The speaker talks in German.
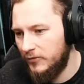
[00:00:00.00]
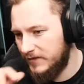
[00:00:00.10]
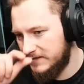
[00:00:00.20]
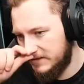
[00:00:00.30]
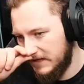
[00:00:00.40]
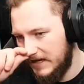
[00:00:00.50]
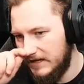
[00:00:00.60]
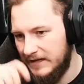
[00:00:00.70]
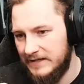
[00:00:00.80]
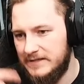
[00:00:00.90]
was ich
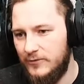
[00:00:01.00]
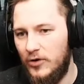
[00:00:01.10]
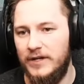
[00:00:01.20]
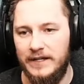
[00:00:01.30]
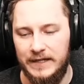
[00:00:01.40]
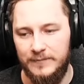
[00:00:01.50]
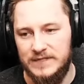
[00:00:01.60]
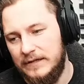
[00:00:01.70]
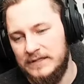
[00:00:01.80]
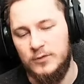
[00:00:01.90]
nächste Woche dann eben
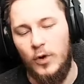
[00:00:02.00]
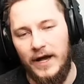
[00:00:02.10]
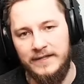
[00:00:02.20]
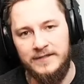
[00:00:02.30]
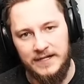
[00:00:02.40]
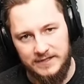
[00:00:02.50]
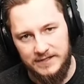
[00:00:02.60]
so eintakte,